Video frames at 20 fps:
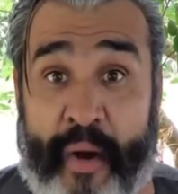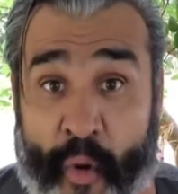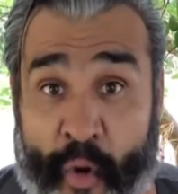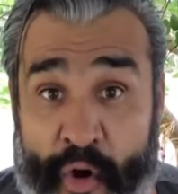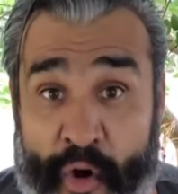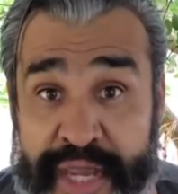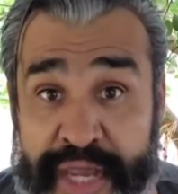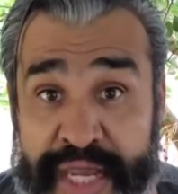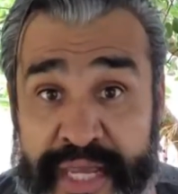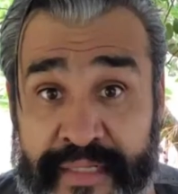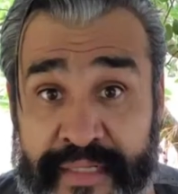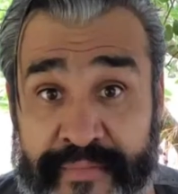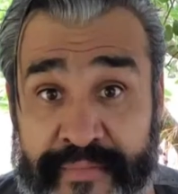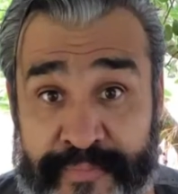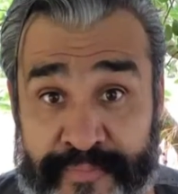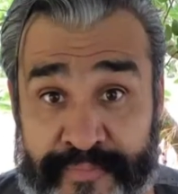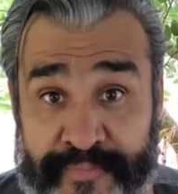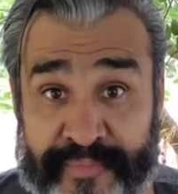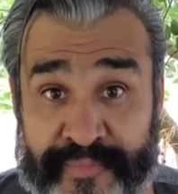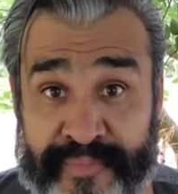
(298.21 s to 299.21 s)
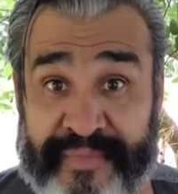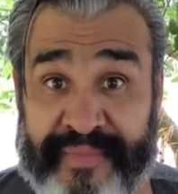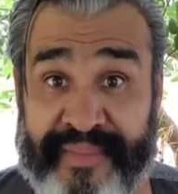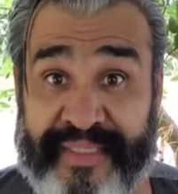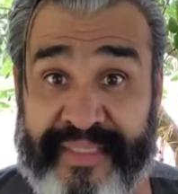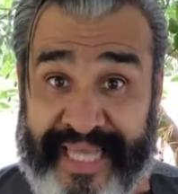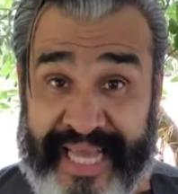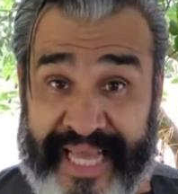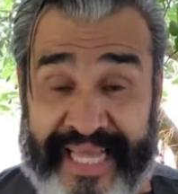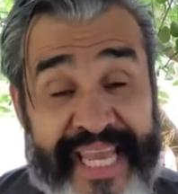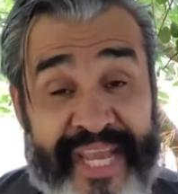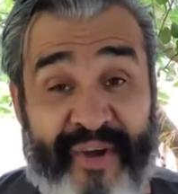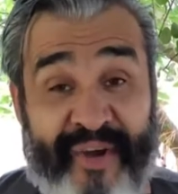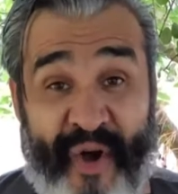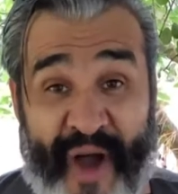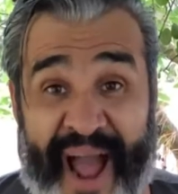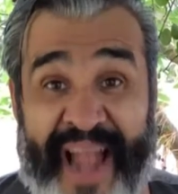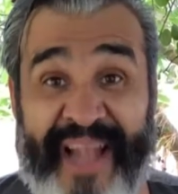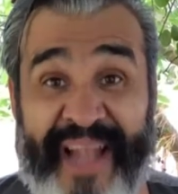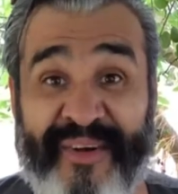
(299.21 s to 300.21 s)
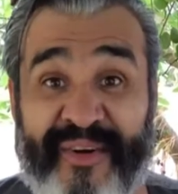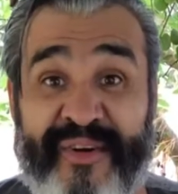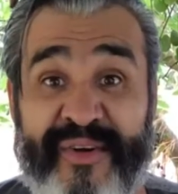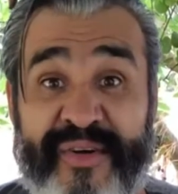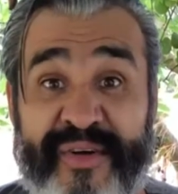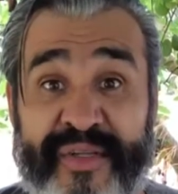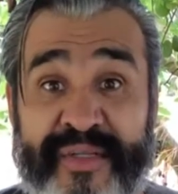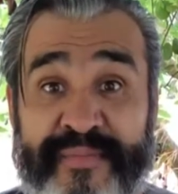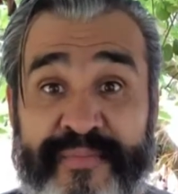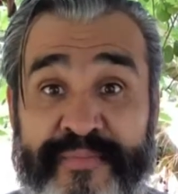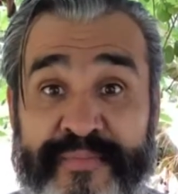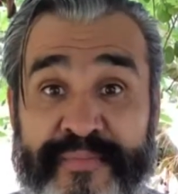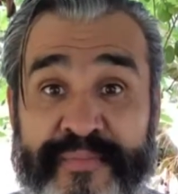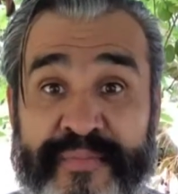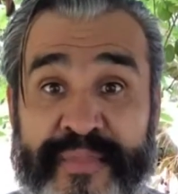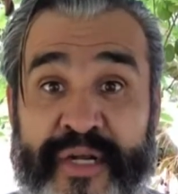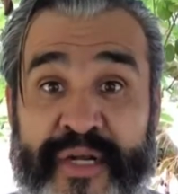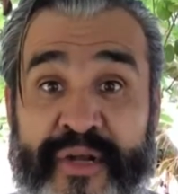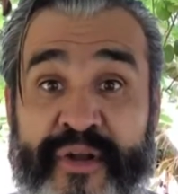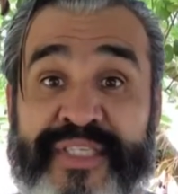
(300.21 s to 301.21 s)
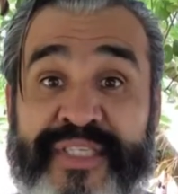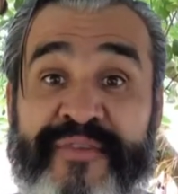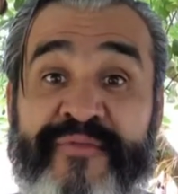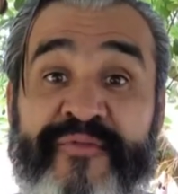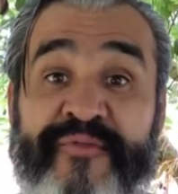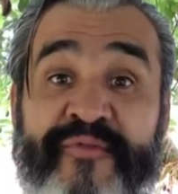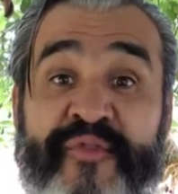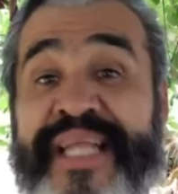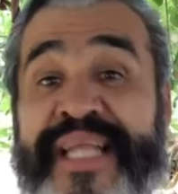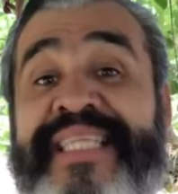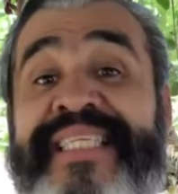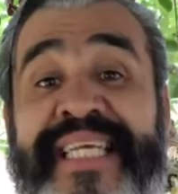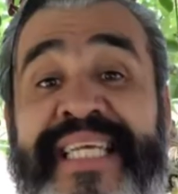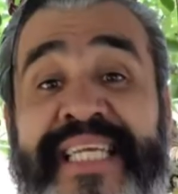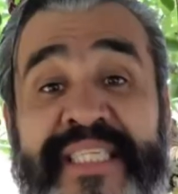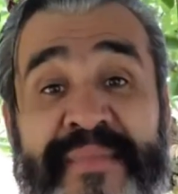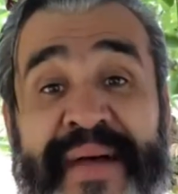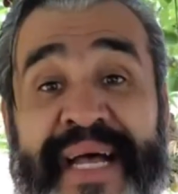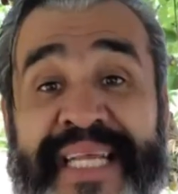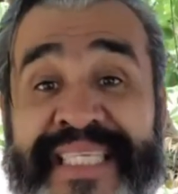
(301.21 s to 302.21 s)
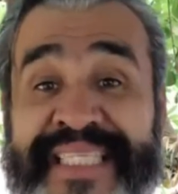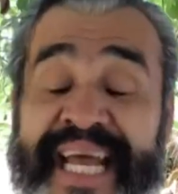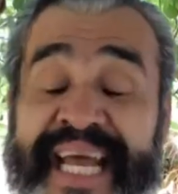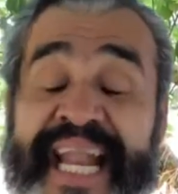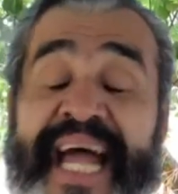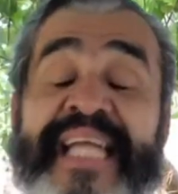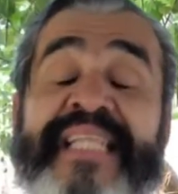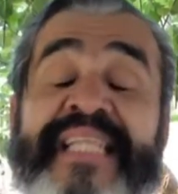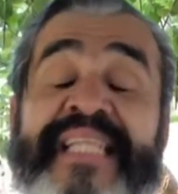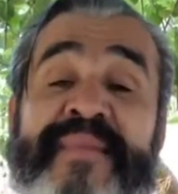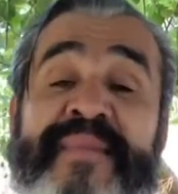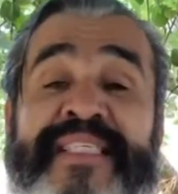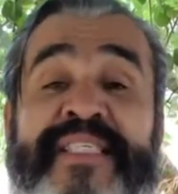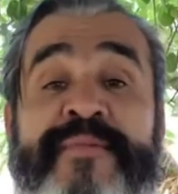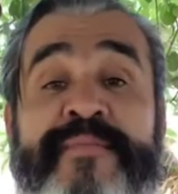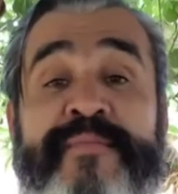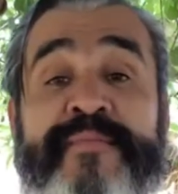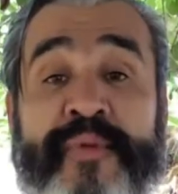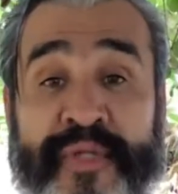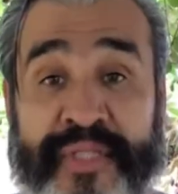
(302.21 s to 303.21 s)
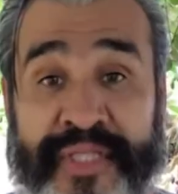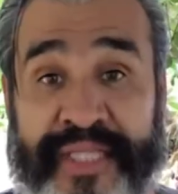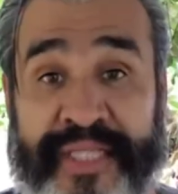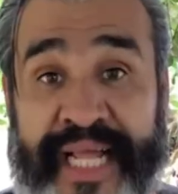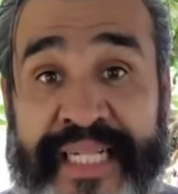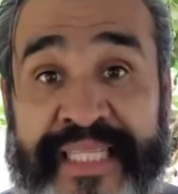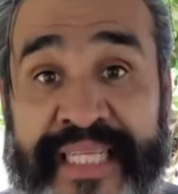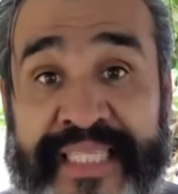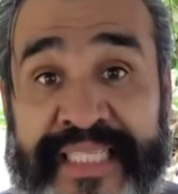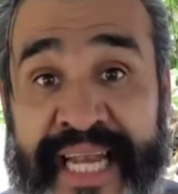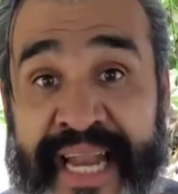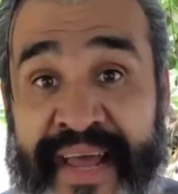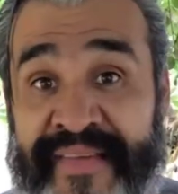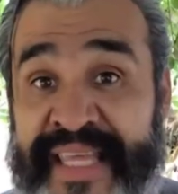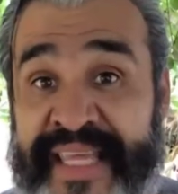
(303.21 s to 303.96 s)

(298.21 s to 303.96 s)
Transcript: Hoy te digo algo, los influencers más grandes, más importantes de la